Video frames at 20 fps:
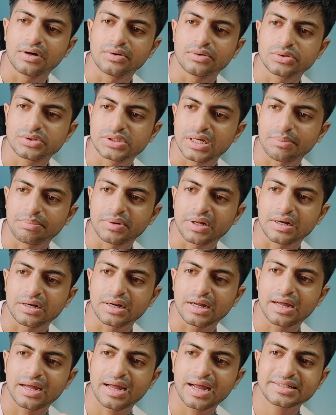হচ্ছে আপনার
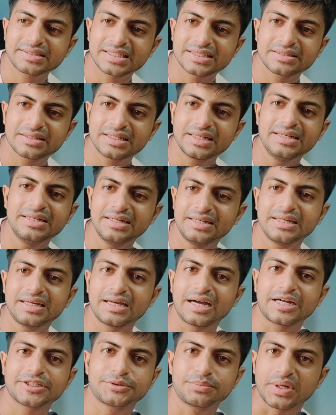একটা ইন্ডিং
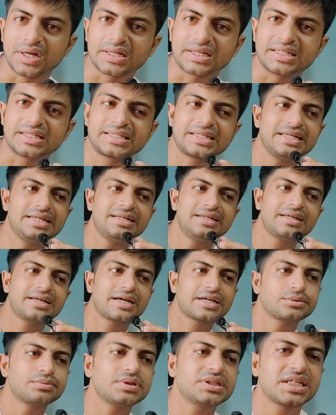আসবে আর কি ইন্ডিং
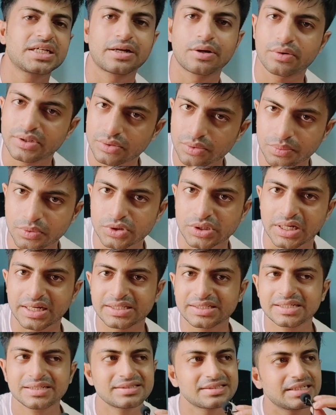আসবে সেটাও কিন্তু বোঝা
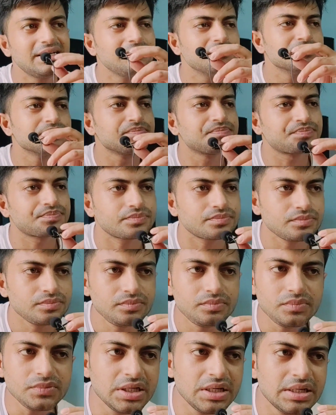গেছে যে
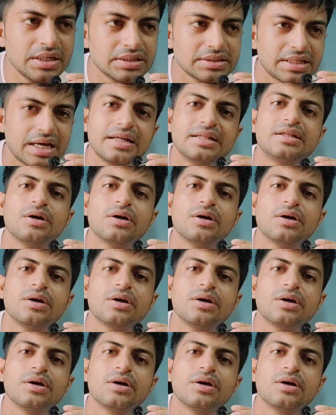সানি